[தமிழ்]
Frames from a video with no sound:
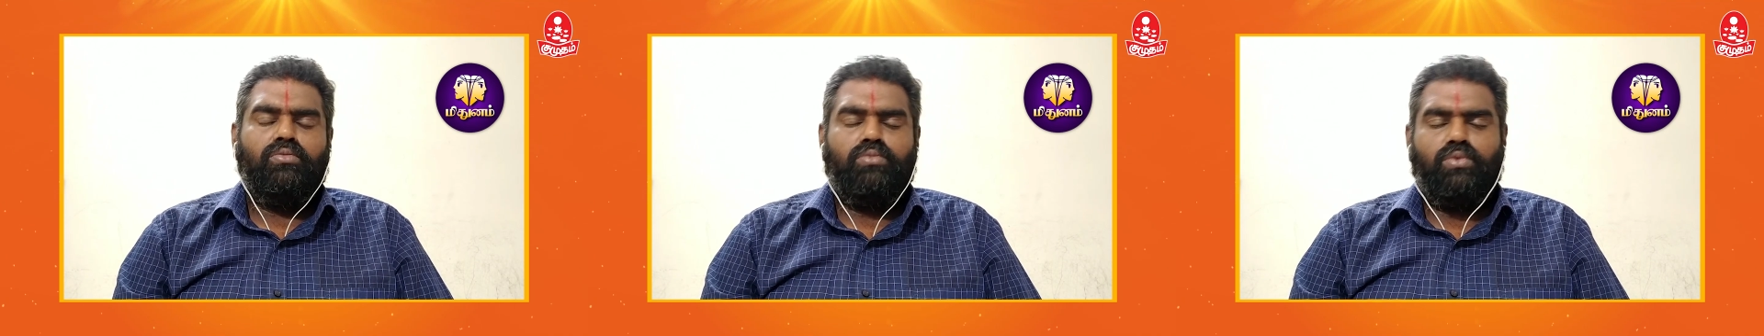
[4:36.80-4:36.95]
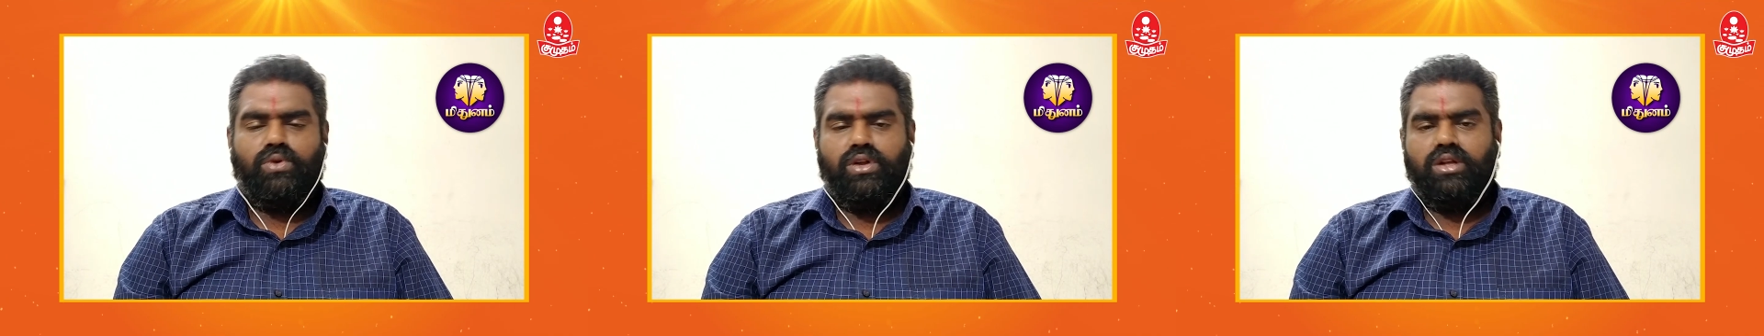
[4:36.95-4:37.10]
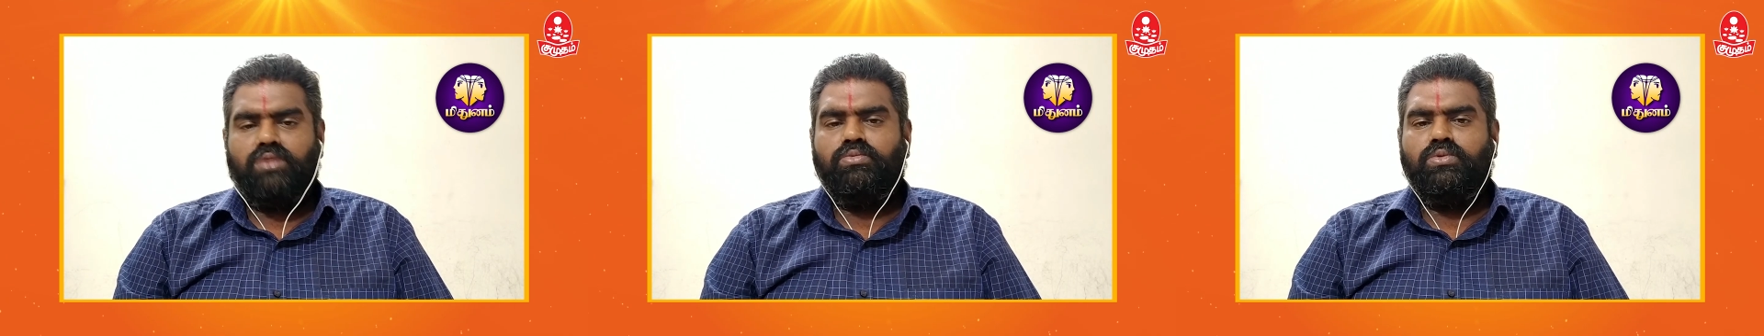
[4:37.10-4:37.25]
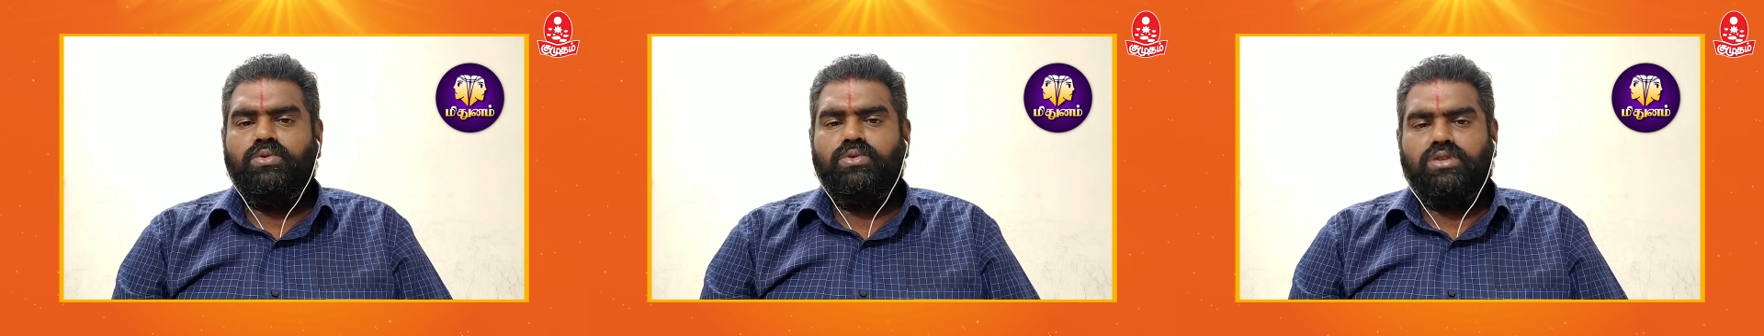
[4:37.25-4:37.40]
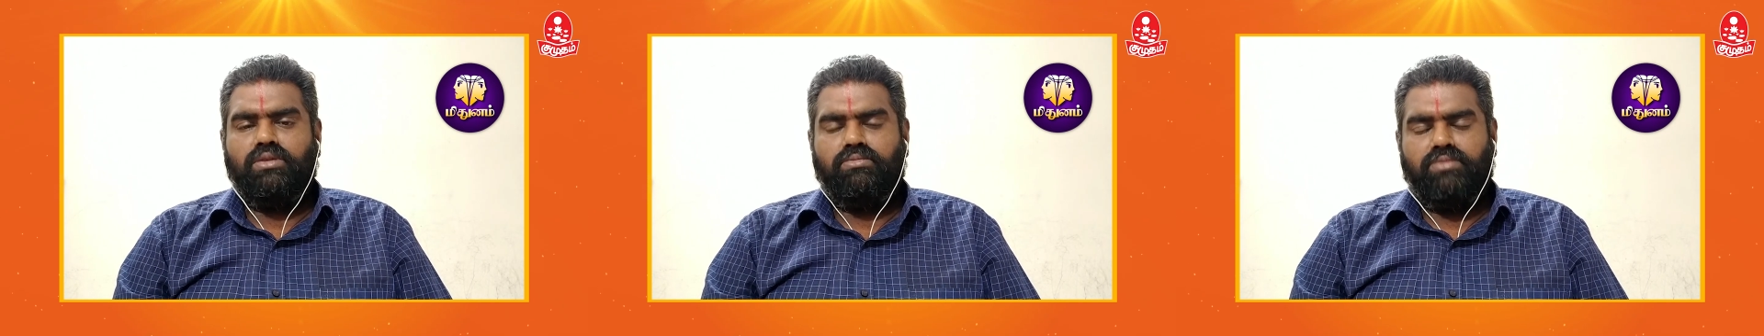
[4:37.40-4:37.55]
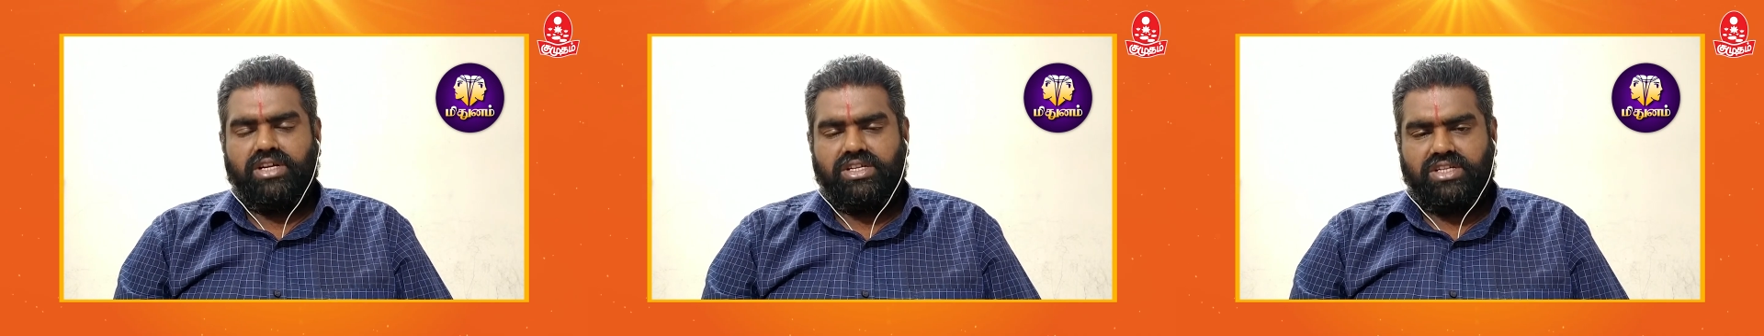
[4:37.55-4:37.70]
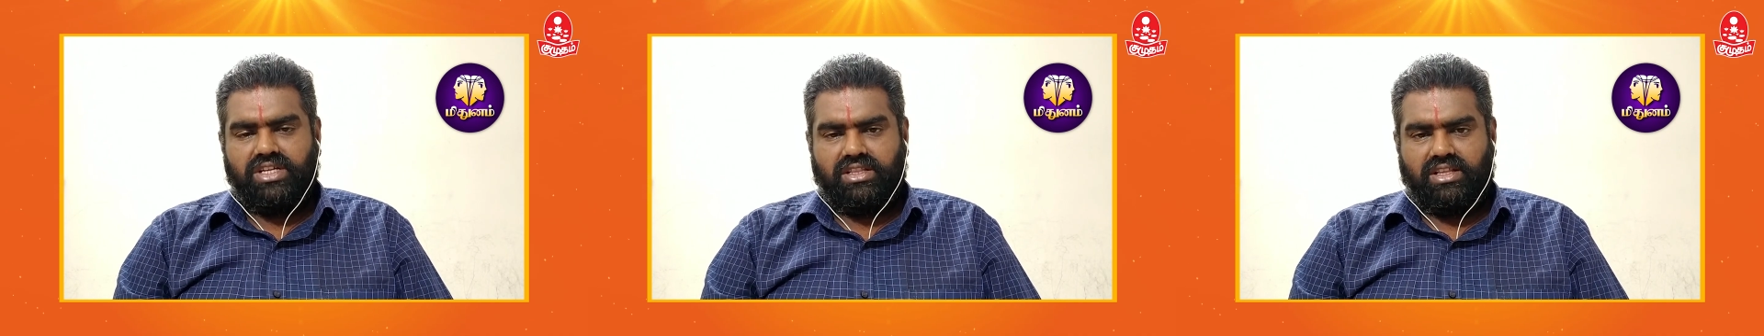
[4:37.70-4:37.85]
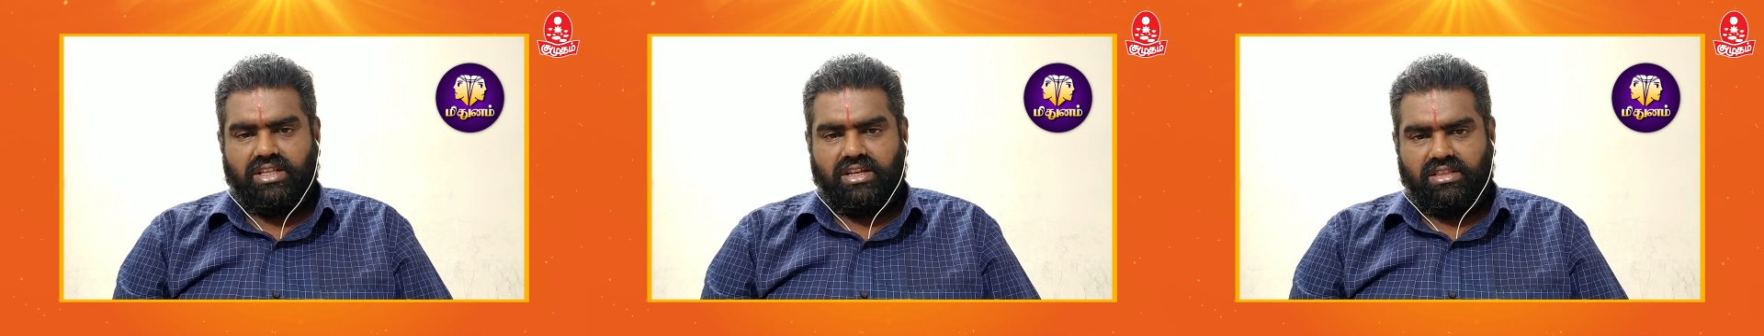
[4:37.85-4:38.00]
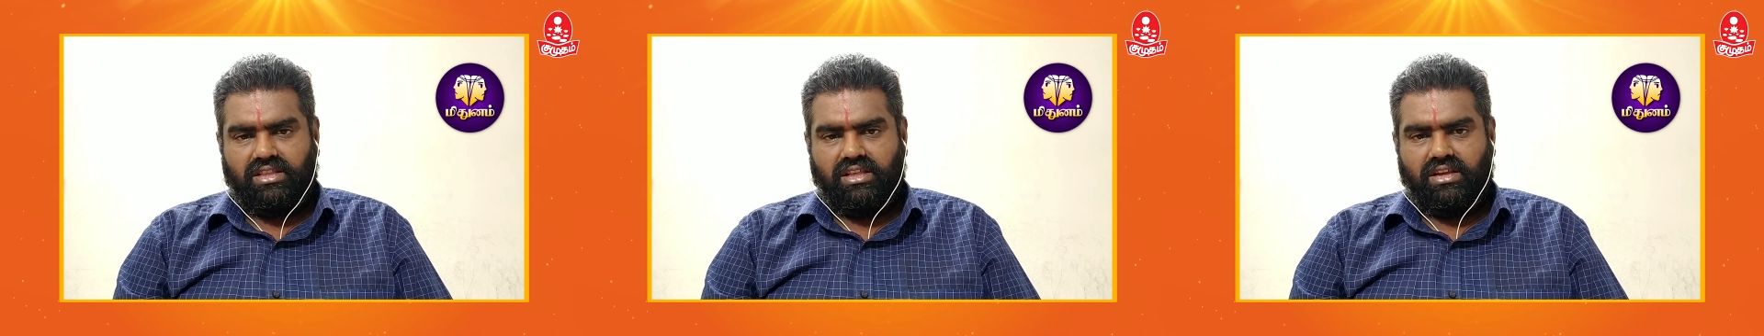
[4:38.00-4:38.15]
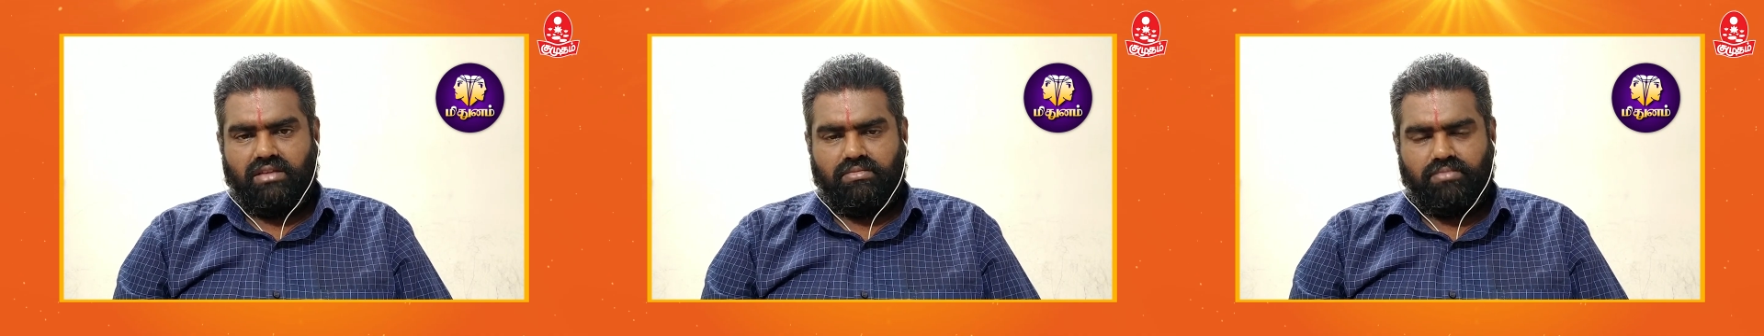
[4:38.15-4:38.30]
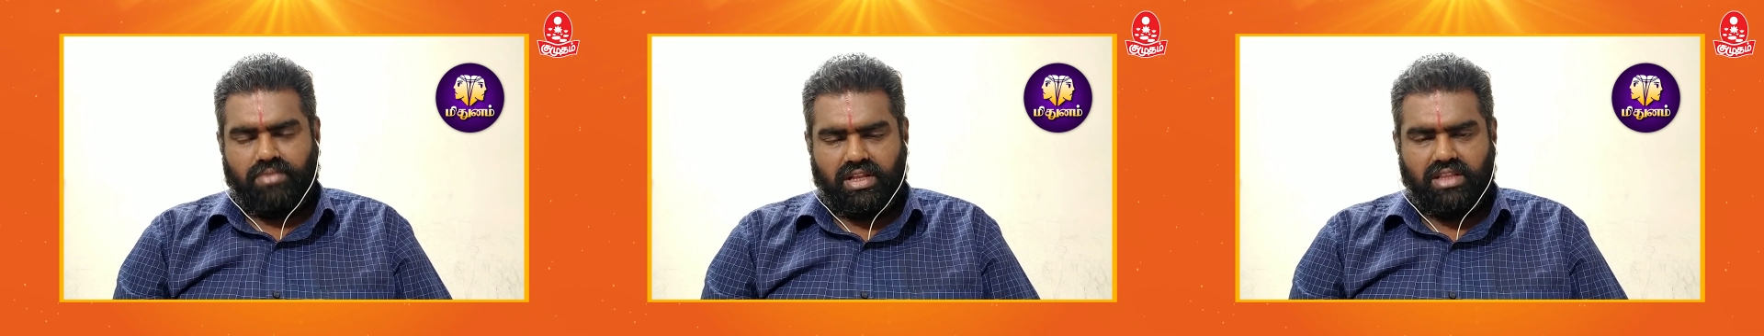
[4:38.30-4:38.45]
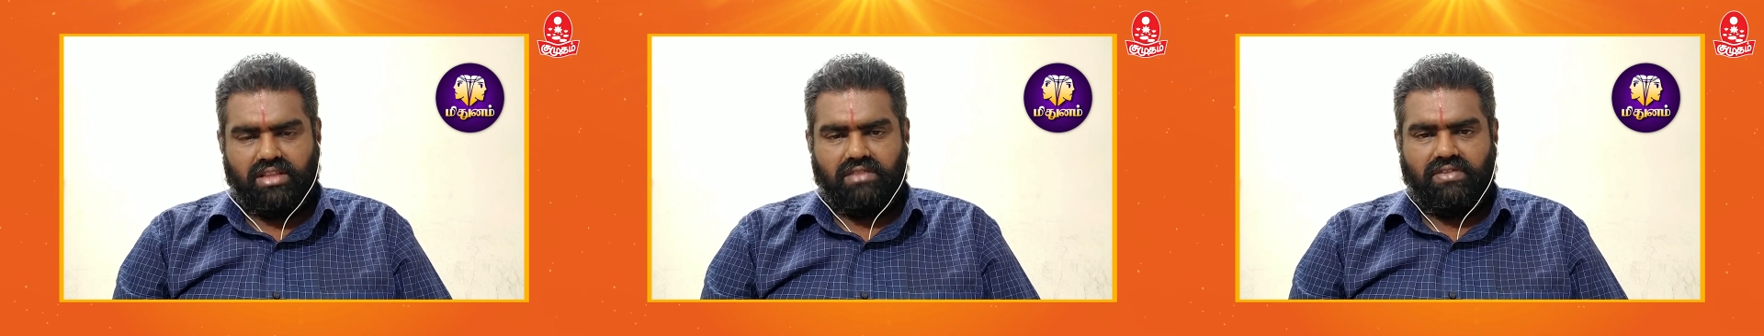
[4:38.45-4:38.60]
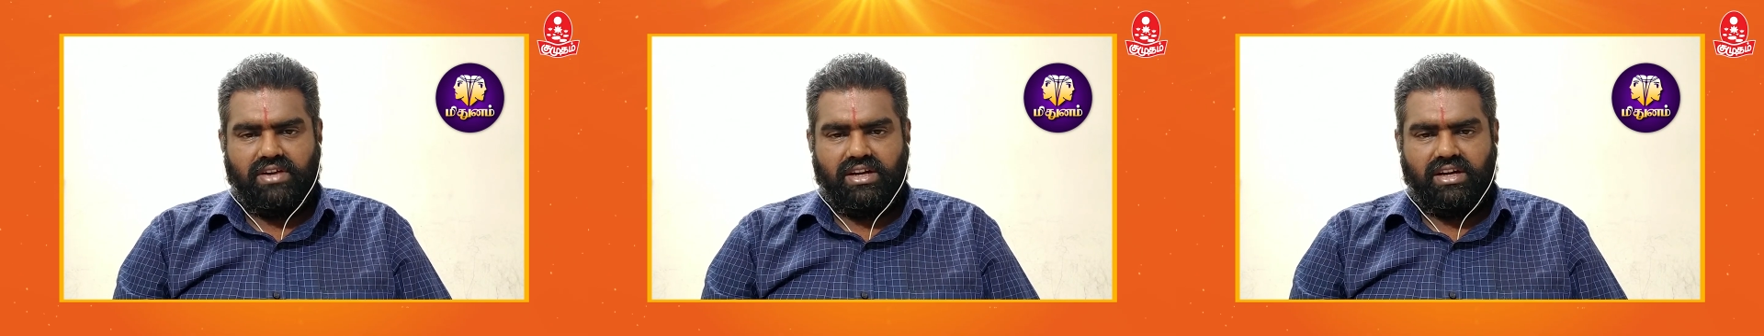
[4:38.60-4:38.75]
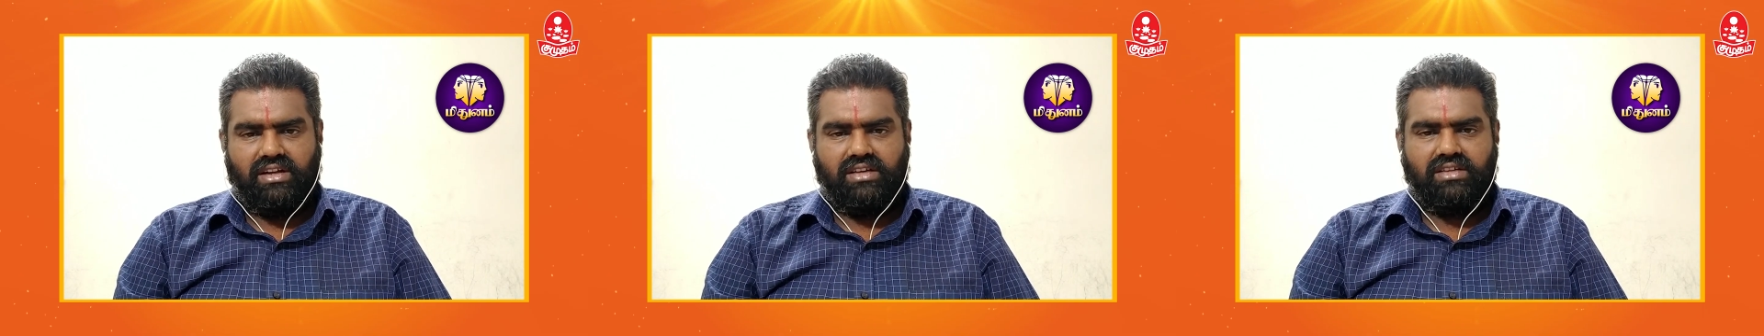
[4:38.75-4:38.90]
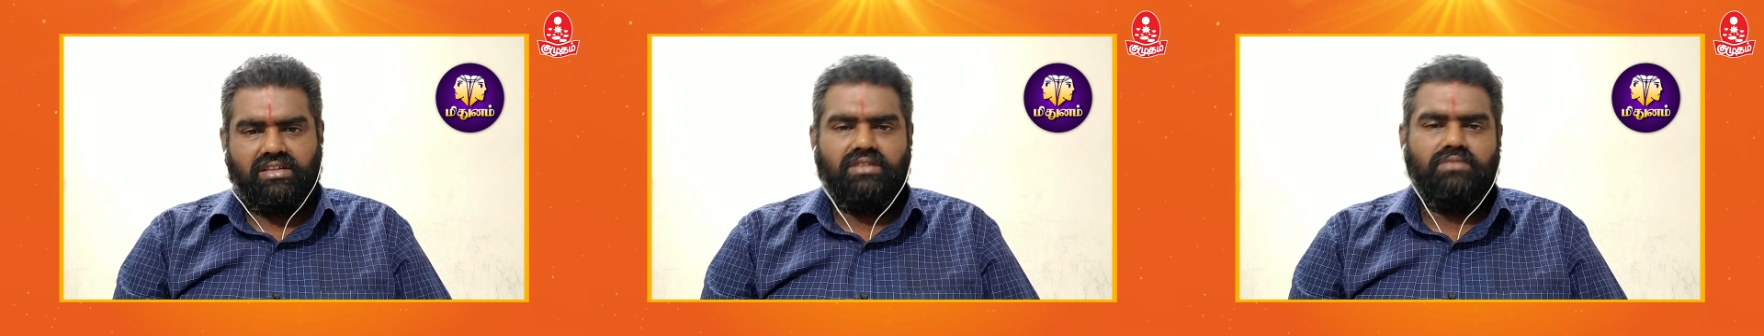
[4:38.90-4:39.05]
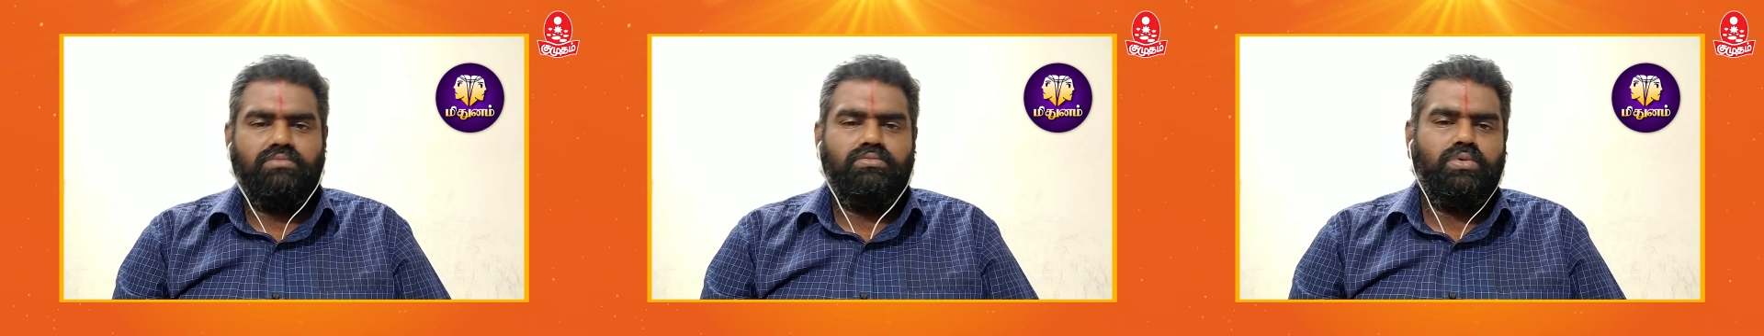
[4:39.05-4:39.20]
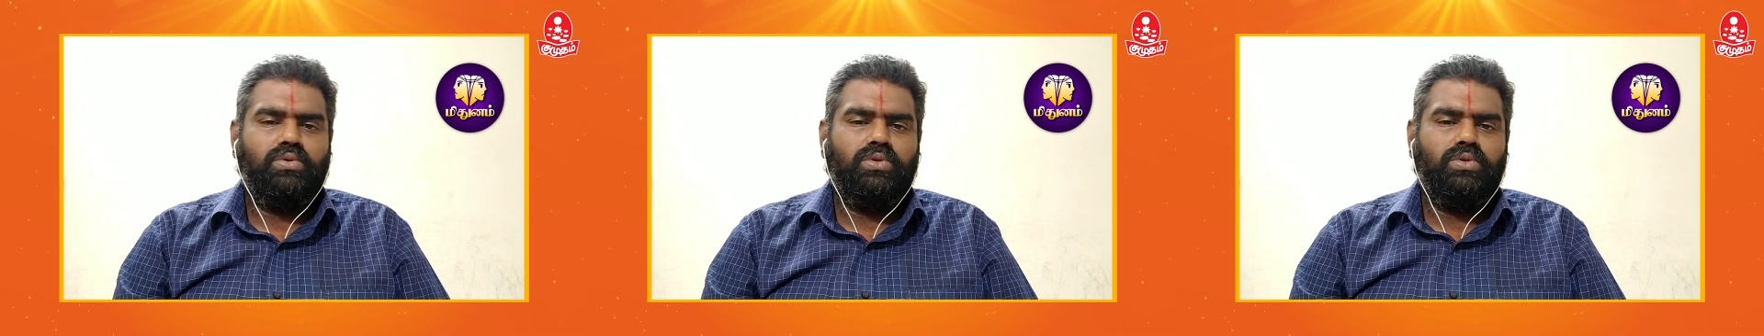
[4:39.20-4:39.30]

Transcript: புனர்பூசம் நட்சத்திரத்தில் பிறந்தவர்களுக்கு